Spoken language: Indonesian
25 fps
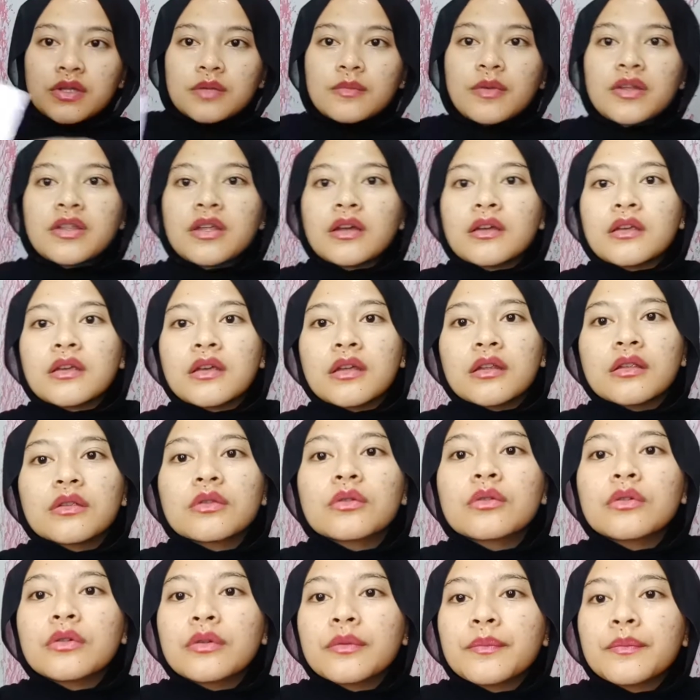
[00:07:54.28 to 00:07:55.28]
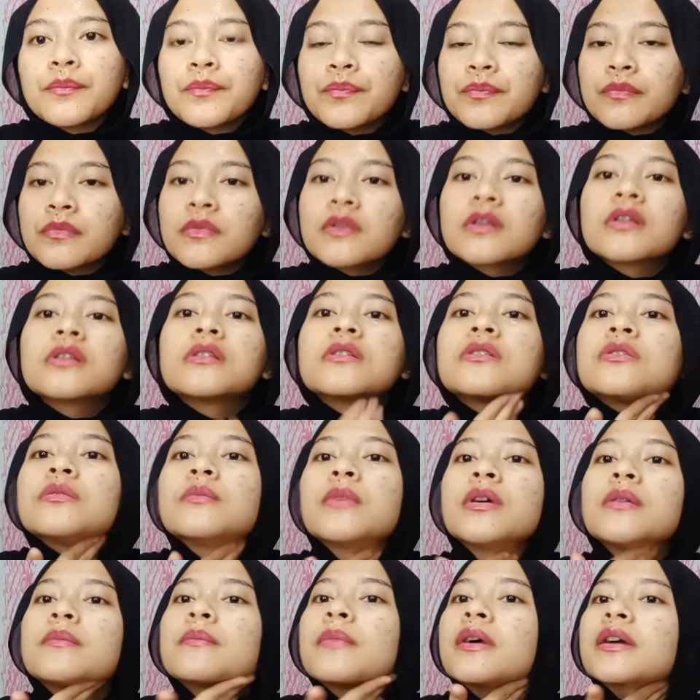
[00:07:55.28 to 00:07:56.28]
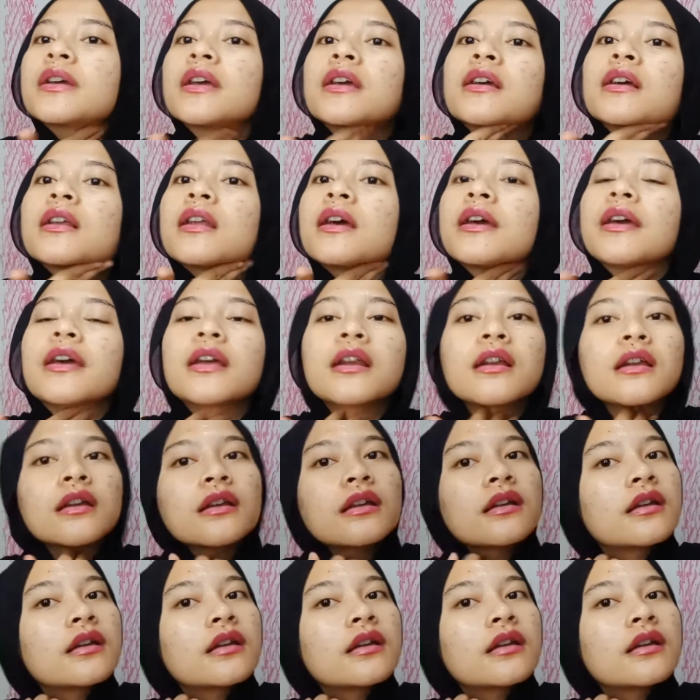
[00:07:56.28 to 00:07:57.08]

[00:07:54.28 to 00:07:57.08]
si banyak gitu cobain pakai ke leher